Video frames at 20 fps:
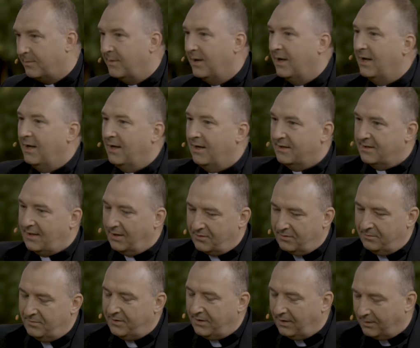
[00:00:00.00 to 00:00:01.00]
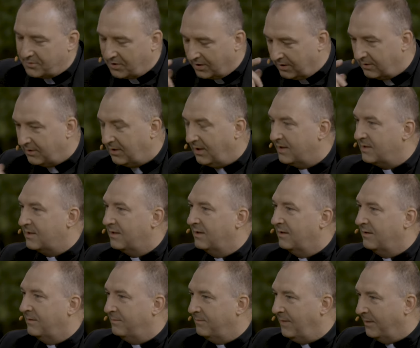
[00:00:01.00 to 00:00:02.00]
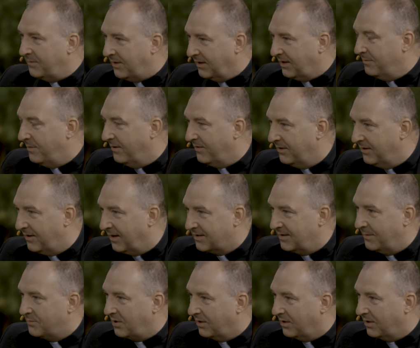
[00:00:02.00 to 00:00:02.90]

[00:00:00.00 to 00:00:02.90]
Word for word: Mm -hmm. no dobrze, no teraz y, mam taki pewien tekst.